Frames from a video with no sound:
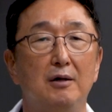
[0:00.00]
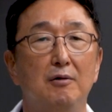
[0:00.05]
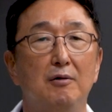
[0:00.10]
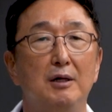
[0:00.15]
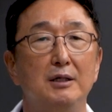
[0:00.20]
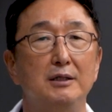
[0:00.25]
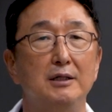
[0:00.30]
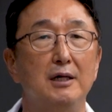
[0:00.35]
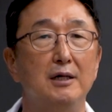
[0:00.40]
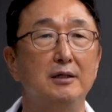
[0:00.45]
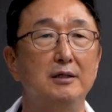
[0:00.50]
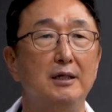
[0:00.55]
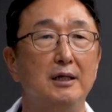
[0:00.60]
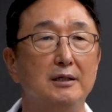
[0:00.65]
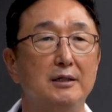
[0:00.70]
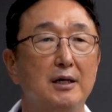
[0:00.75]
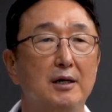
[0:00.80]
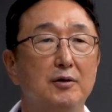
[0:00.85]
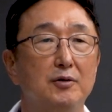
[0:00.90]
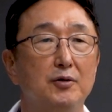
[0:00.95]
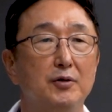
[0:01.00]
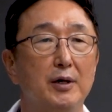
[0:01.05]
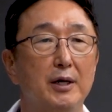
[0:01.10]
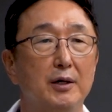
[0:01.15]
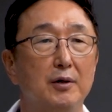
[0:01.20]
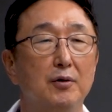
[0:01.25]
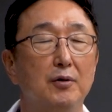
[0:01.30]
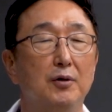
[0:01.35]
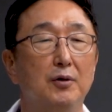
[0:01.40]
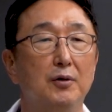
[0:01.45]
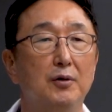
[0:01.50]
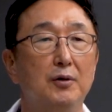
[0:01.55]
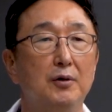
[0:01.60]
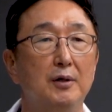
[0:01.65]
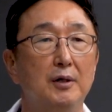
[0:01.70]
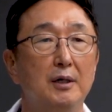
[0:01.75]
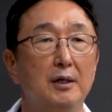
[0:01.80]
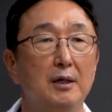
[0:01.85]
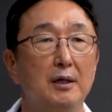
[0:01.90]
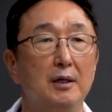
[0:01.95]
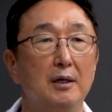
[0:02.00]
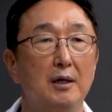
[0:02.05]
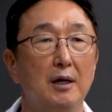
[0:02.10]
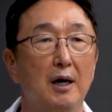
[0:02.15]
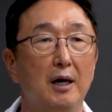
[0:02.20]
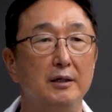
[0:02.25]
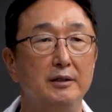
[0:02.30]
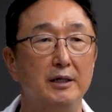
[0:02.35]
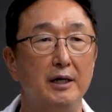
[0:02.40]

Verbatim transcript: 환자를 대상으로 했고 아,